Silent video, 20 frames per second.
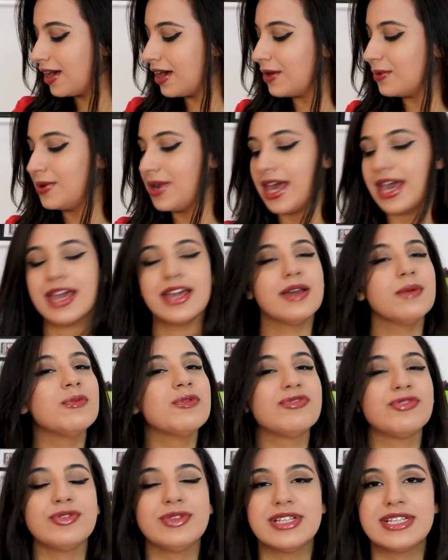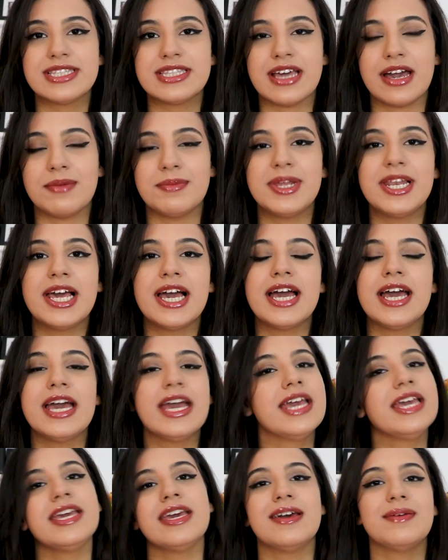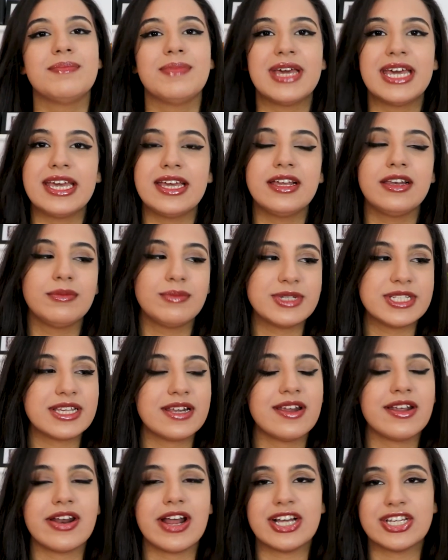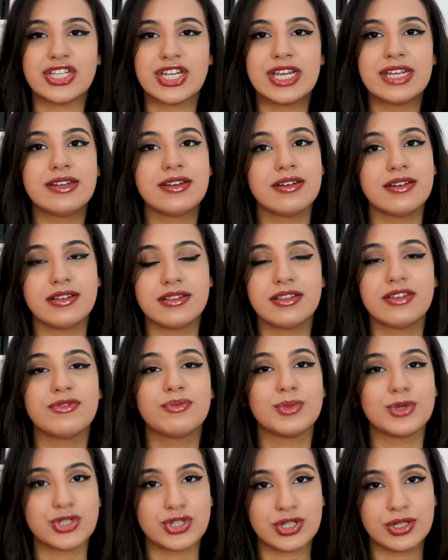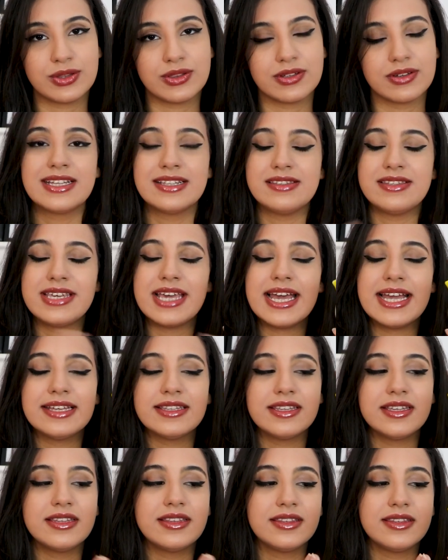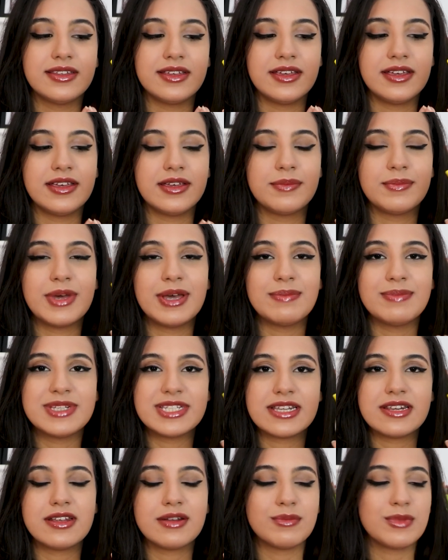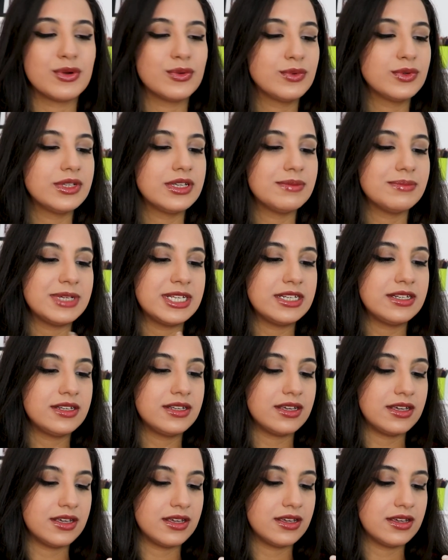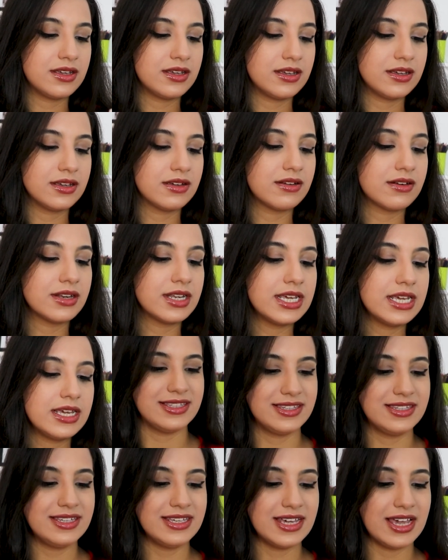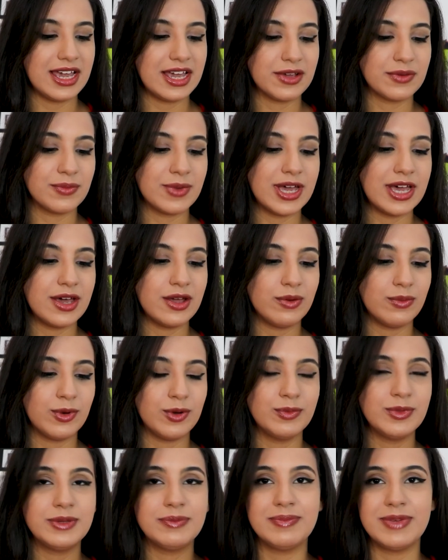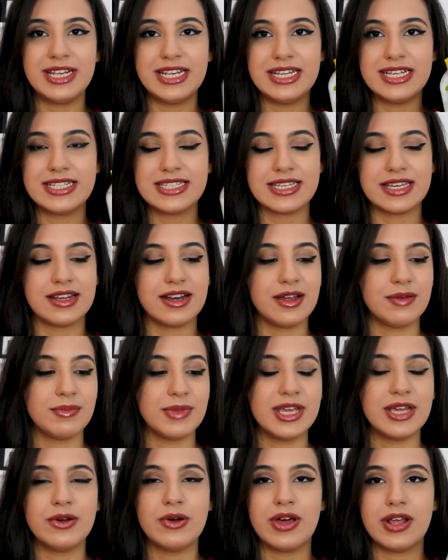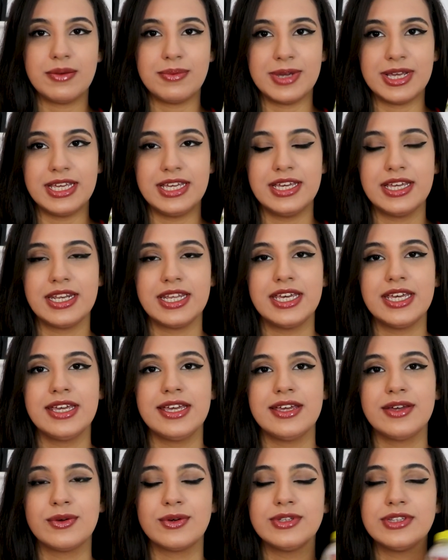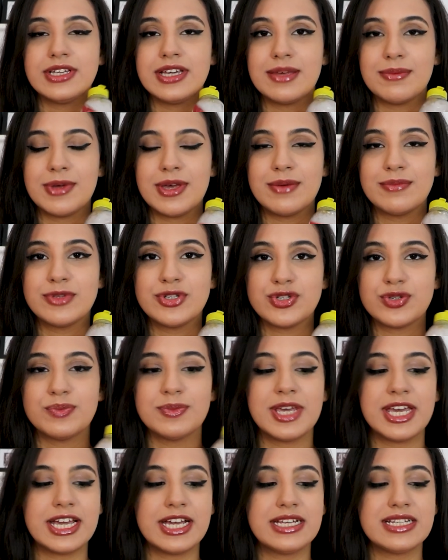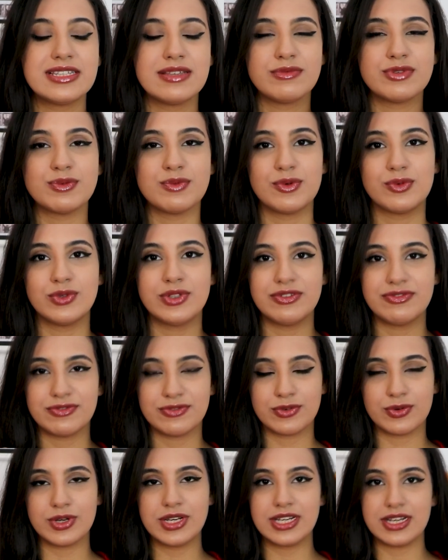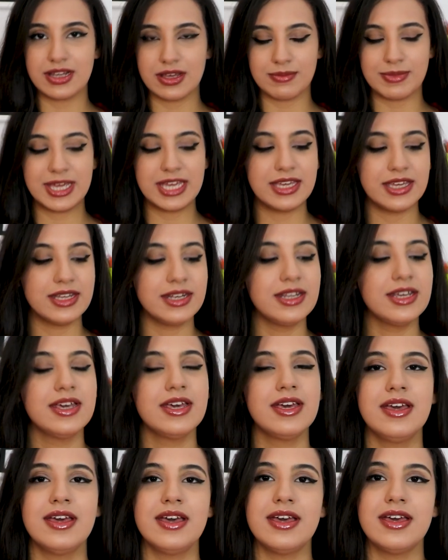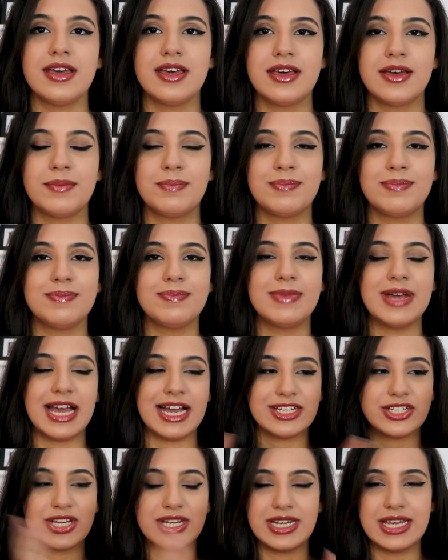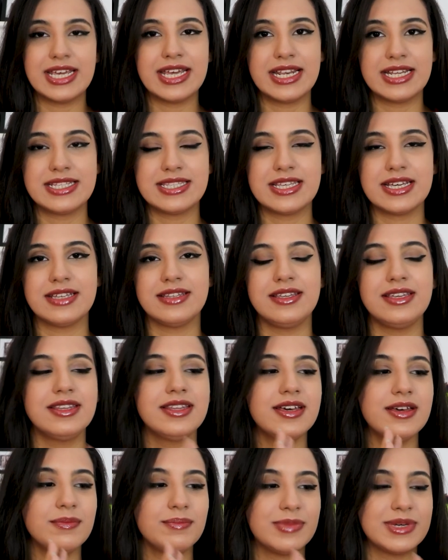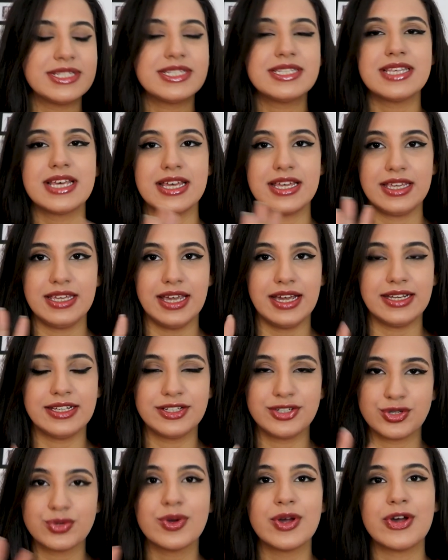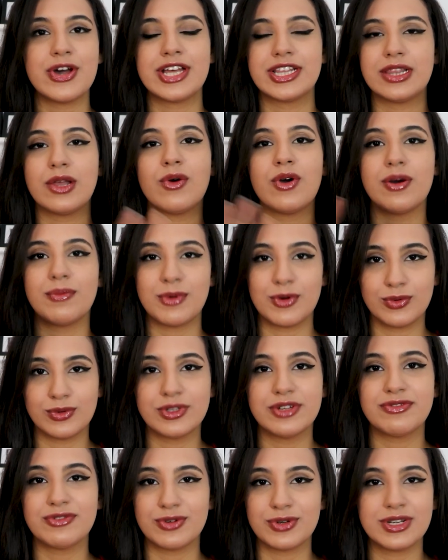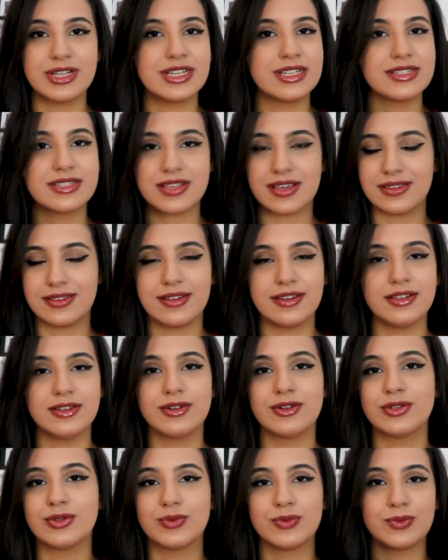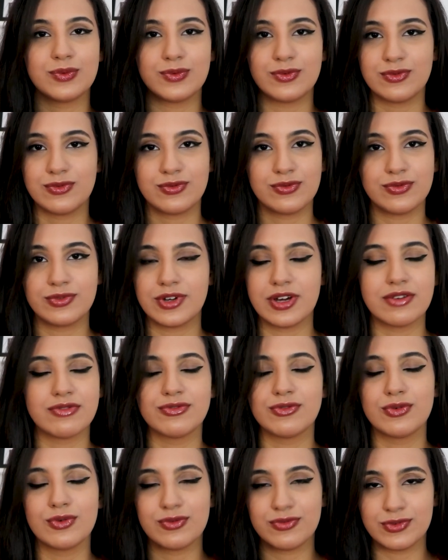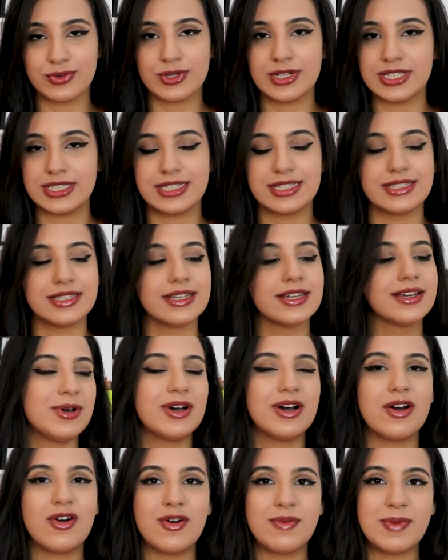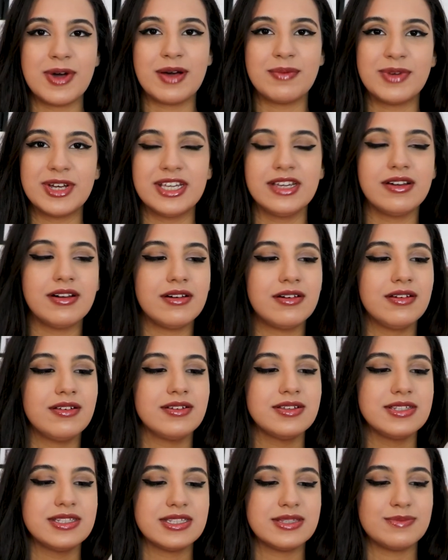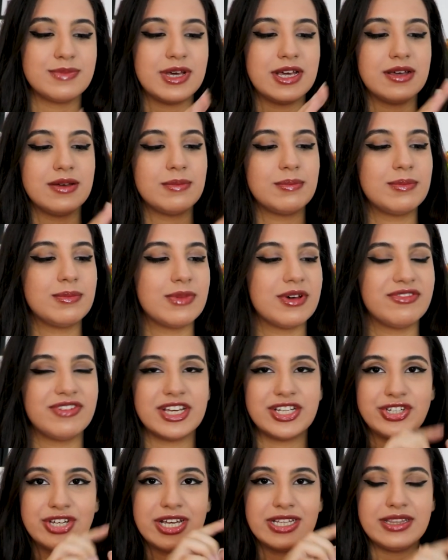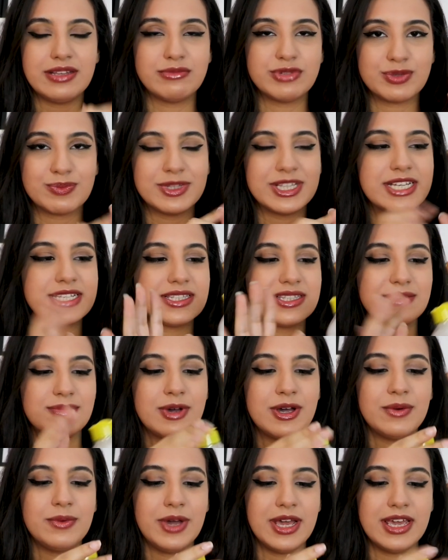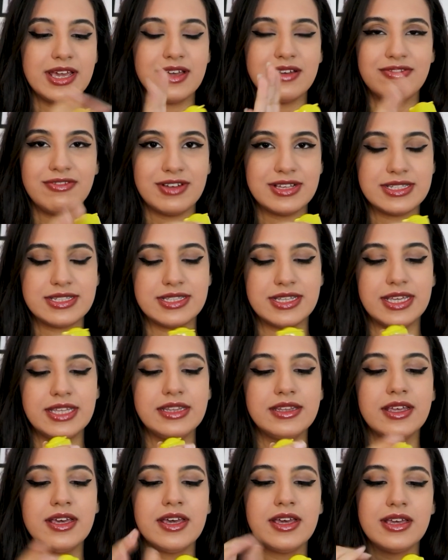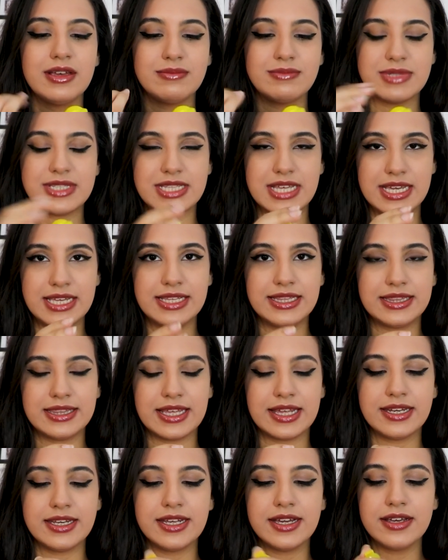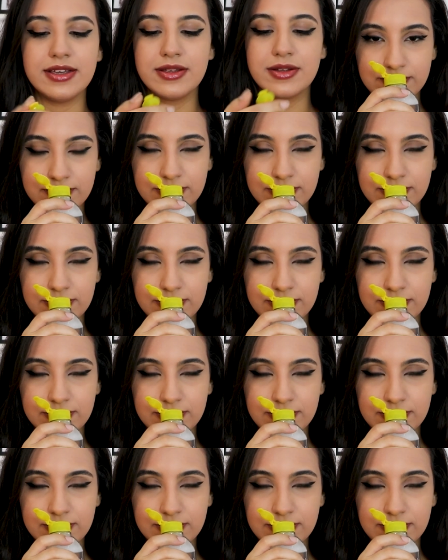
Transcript: اول حاجه المفروض نستعملها هي ماء المسلر عشان ننضف بشرتنا دي اجدد آه، ماء مسلر موجوده من آه، جرنيه دي حجمها 400 مللي سعرها 140 جنيه كنت جايباها من جوميا هي لسه مش موجوده في كل الاماكن آه، عشان هي لسه جديده بس يعني شويه هتلاقوها موجوده في كل الصيدليات وفي كارفور وفي كل الدنيا طبعا قوامها ميه خالص ما ما فيهاش حتى مش متقسمه او حاجه فيها الزيت مش زي التانيه